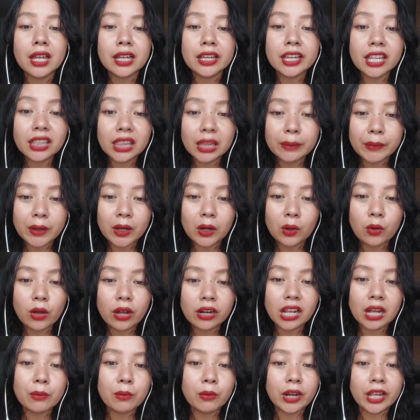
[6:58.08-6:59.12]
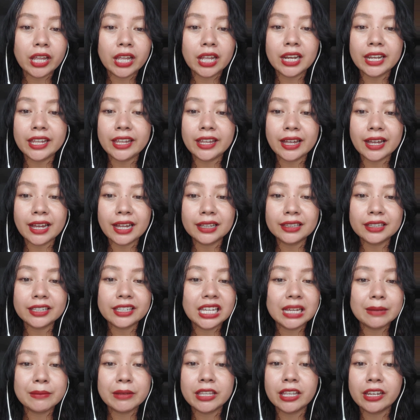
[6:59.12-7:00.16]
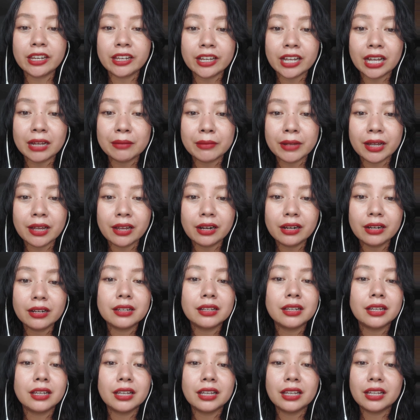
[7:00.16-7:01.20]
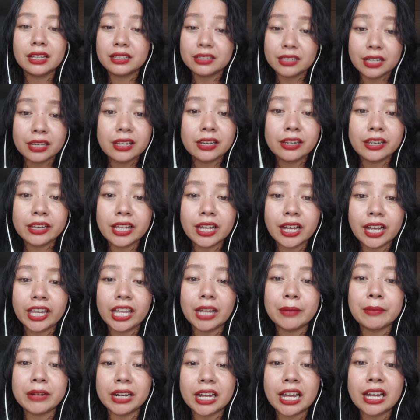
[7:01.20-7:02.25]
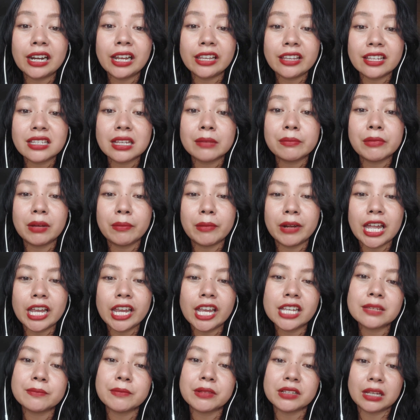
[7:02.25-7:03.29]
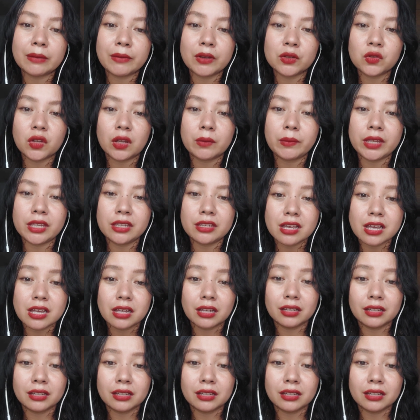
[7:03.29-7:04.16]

ngintip keluar gak boleh lihat dia aja di kamar jadi dia kayak menahan aja sambil menangis bersama suaminya.